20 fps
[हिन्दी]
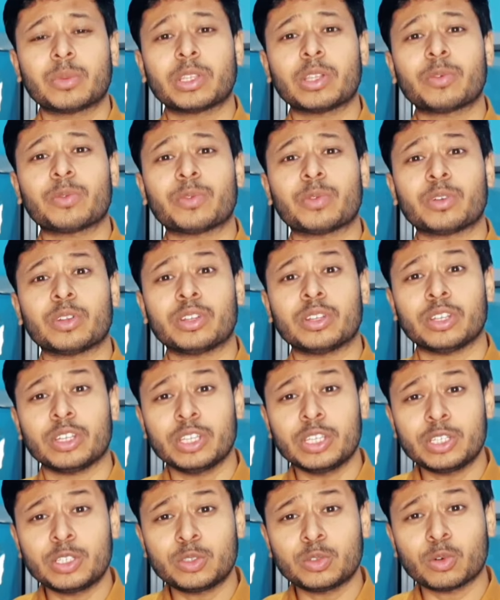मतलब
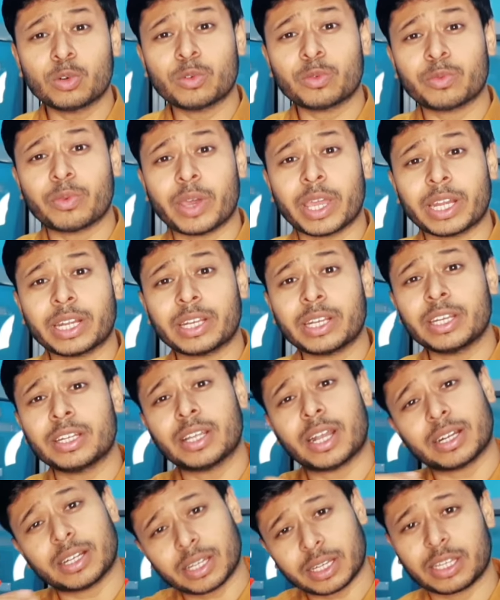रिस्टोर फैक्ट्री
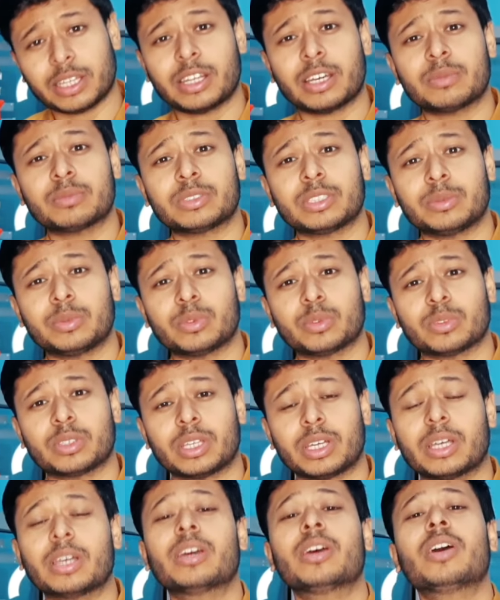डाटा के नाम से भी
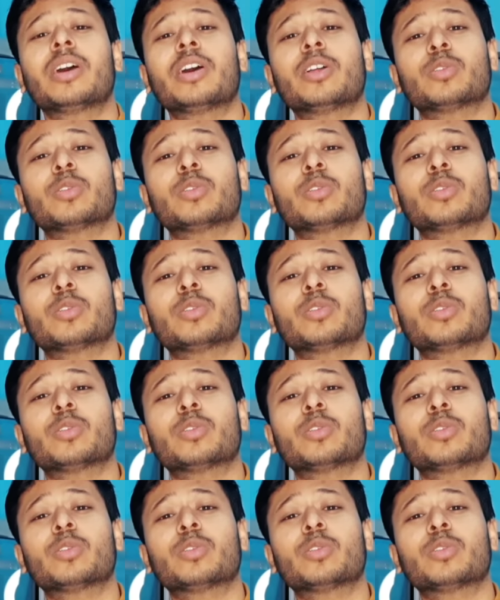होता है